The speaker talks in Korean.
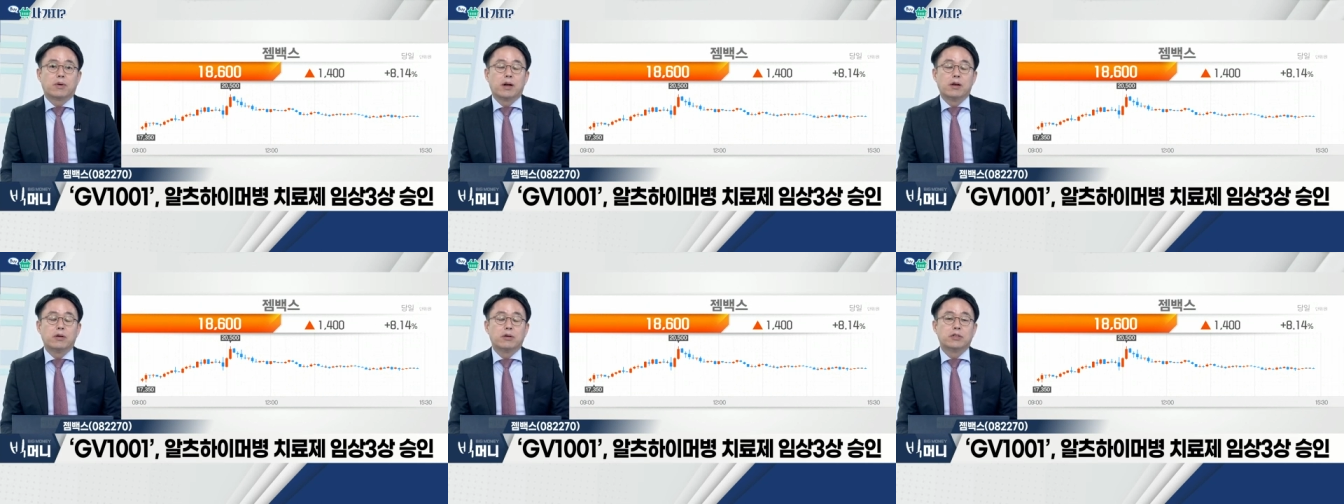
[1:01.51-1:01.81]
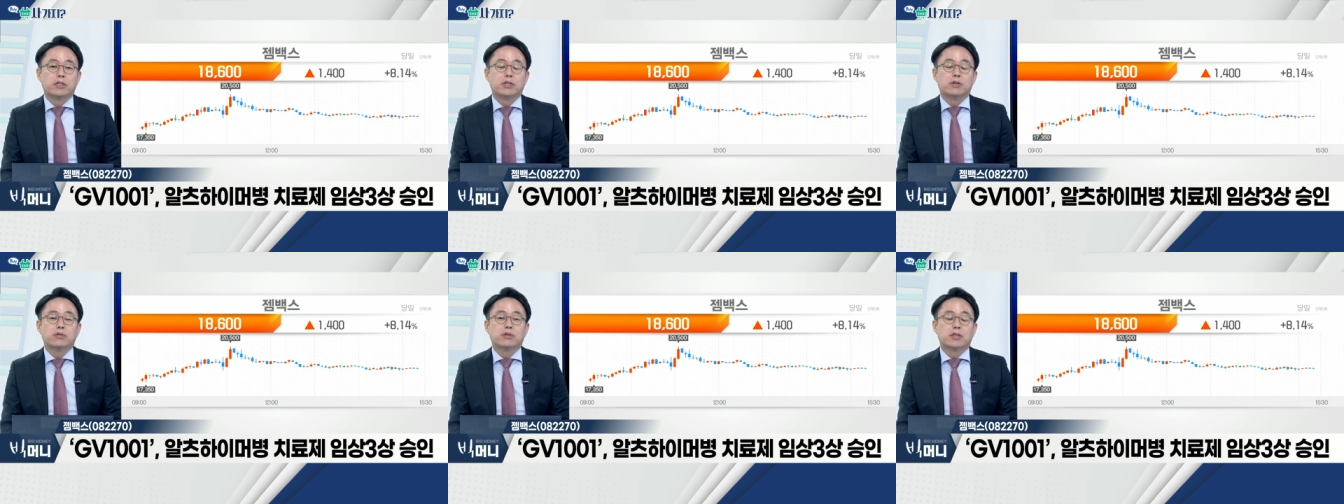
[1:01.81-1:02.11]
관련
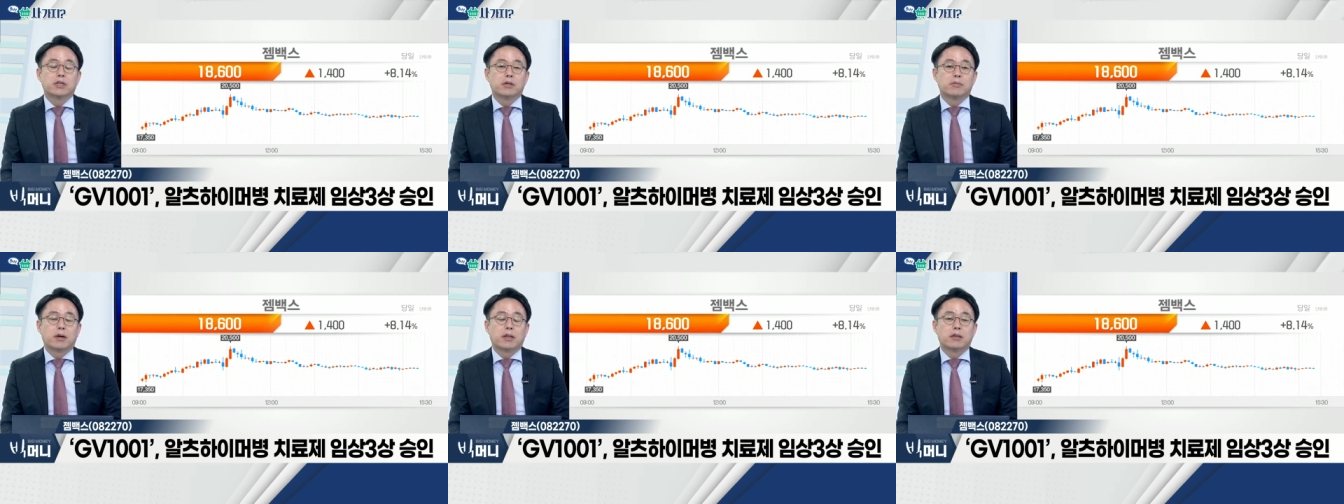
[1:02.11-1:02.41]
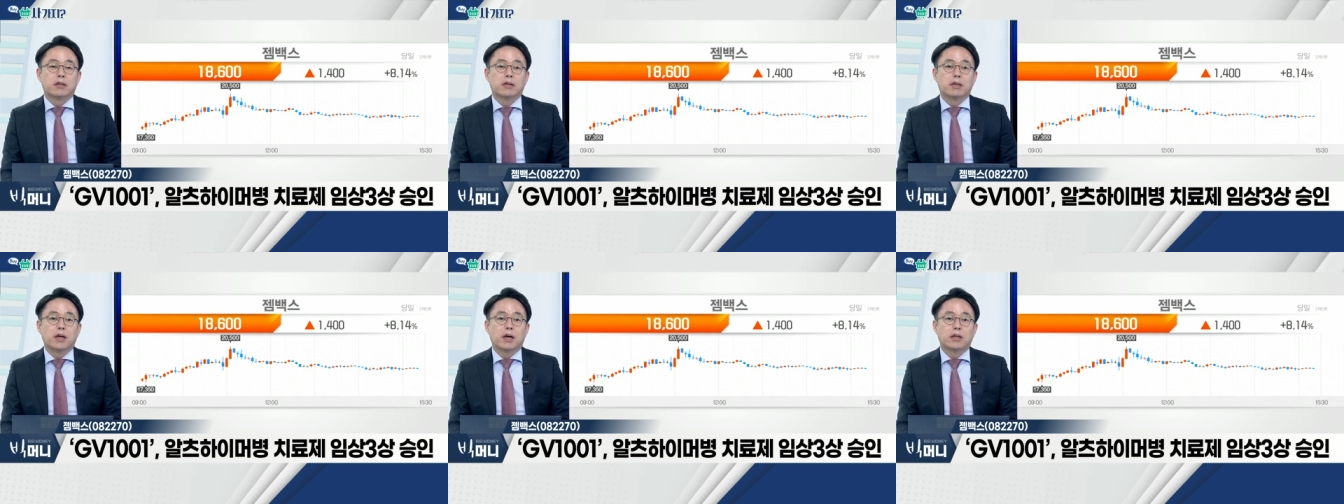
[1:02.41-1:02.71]
치료제를
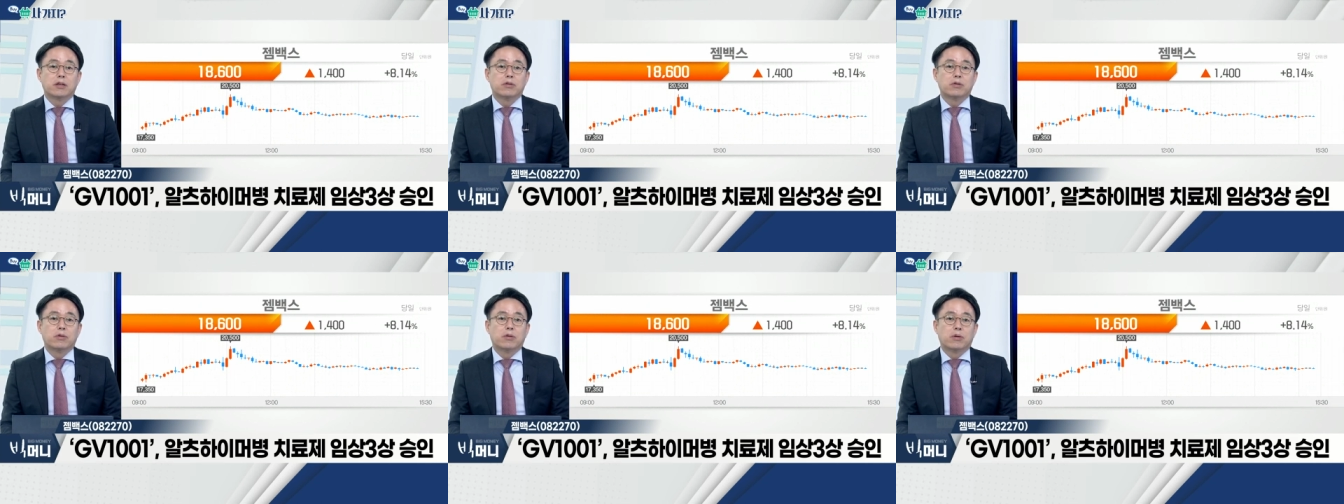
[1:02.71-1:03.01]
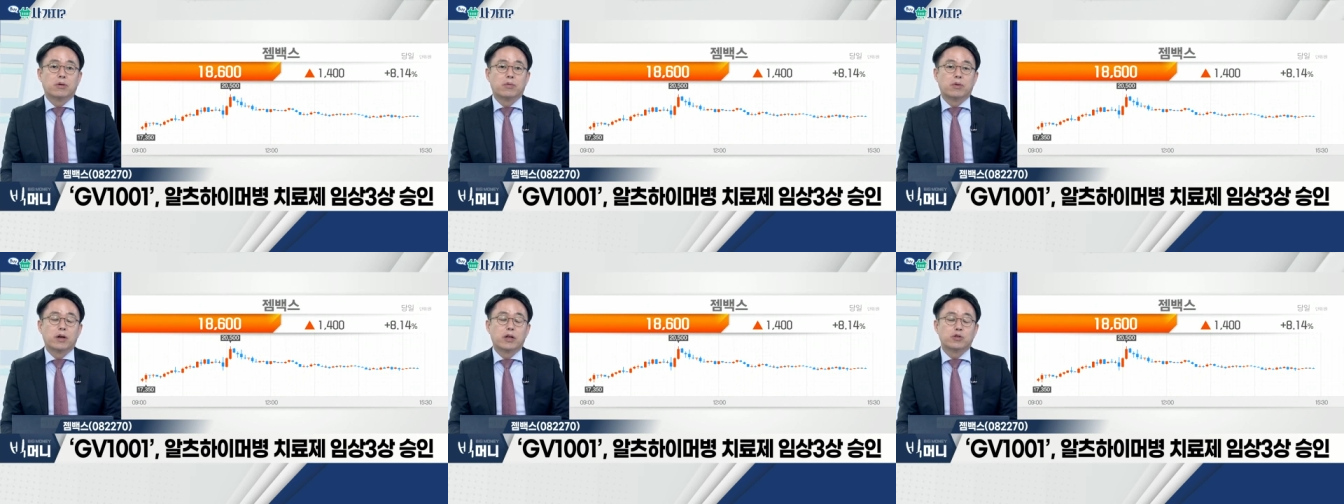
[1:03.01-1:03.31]
만든 게
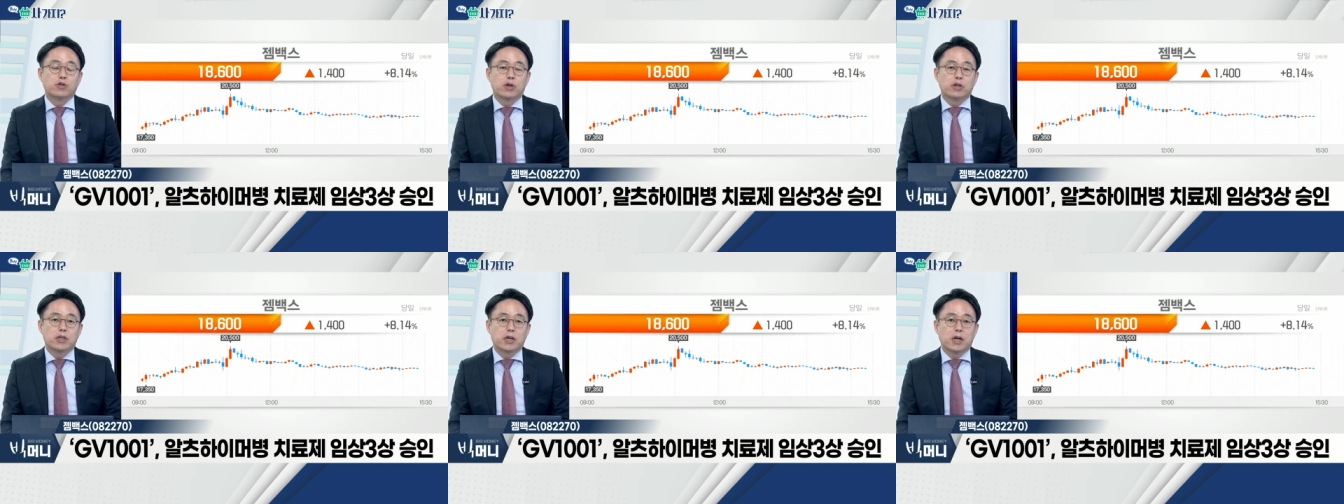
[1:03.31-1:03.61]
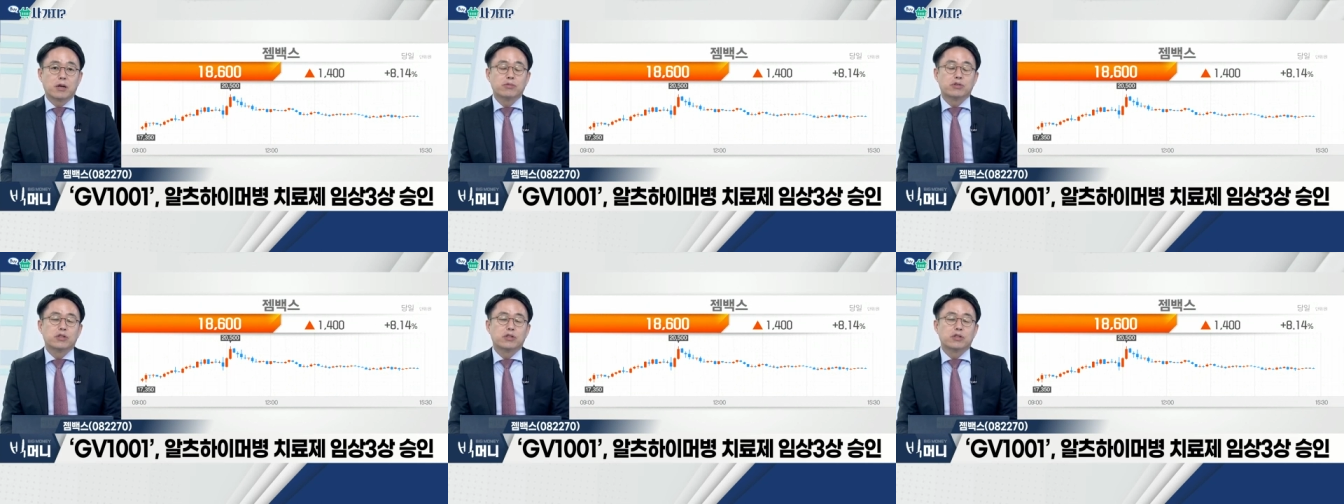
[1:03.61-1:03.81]
아니고 원래 췌장암